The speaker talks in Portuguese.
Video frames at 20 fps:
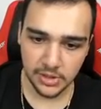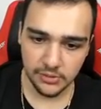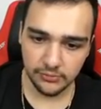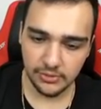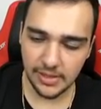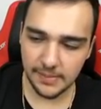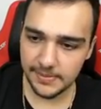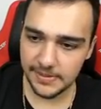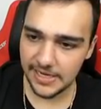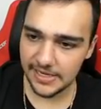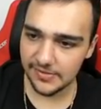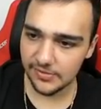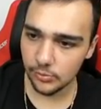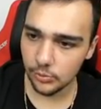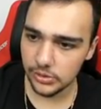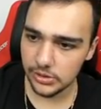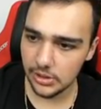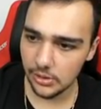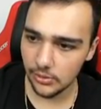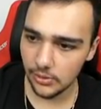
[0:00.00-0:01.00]
Vou abrir a
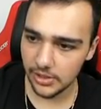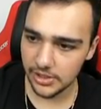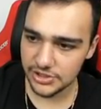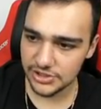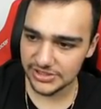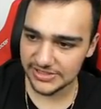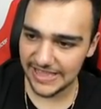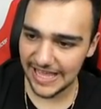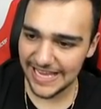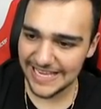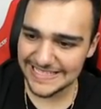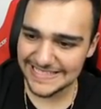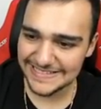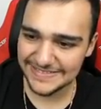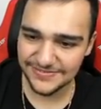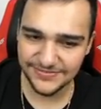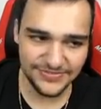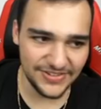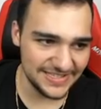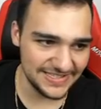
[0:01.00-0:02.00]
Speed Award
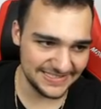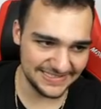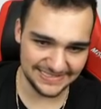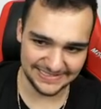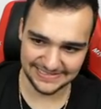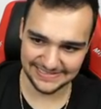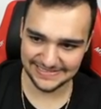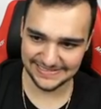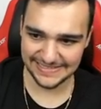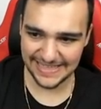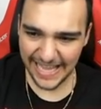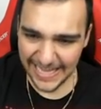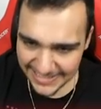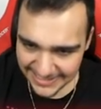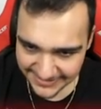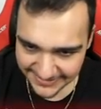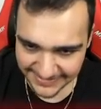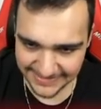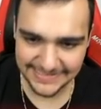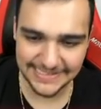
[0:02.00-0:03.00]
10 vezes.
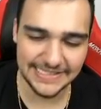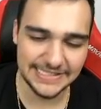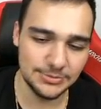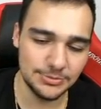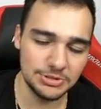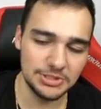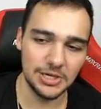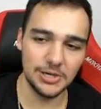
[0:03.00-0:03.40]
10 vezes a Speed